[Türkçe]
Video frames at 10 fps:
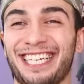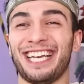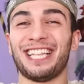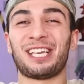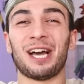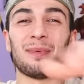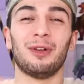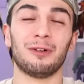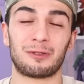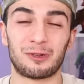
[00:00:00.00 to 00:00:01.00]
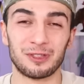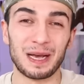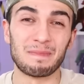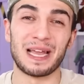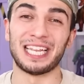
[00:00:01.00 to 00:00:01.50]
aşağıdaki abone ol
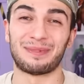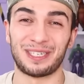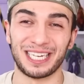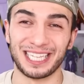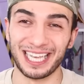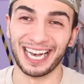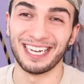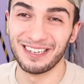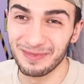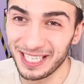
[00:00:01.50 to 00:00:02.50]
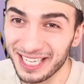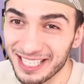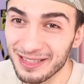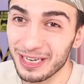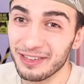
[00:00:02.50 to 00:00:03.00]
tuşundan beleş bir şekilde ailemize
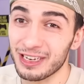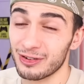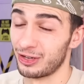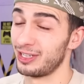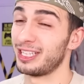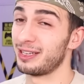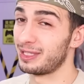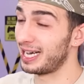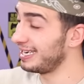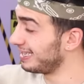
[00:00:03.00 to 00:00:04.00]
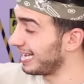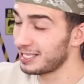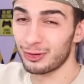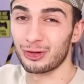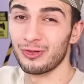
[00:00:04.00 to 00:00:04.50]
katılmayı ve onun yanında bir tane
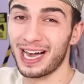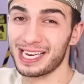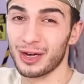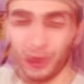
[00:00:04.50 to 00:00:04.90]
like tuşu var.